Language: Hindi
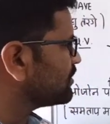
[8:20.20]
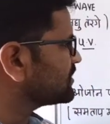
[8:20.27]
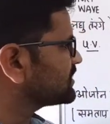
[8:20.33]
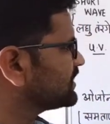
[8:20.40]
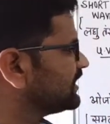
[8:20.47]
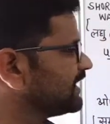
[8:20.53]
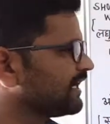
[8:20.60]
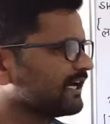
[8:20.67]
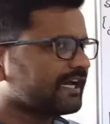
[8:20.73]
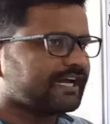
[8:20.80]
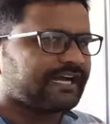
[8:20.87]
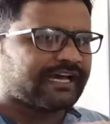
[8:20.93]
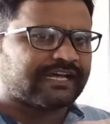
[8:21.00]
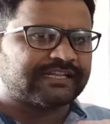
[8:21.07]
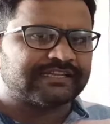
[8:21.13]
कौन सी है
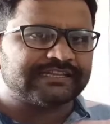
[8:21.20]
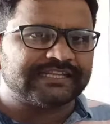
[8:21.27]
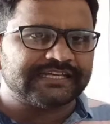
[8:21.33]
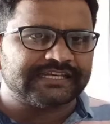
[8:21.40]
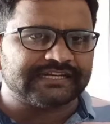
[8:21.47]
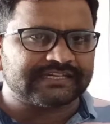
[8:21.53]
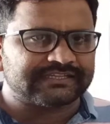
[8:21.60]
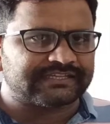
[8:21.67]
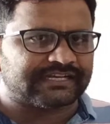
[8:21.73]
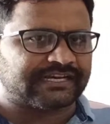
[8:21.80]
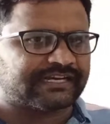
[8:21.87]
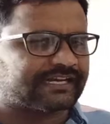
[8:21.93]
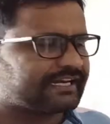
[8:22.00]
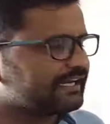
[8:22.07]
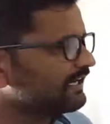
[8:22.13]
दीर्घ
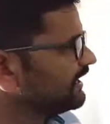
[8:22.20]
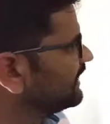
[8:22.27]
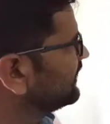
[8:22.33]
तरंगे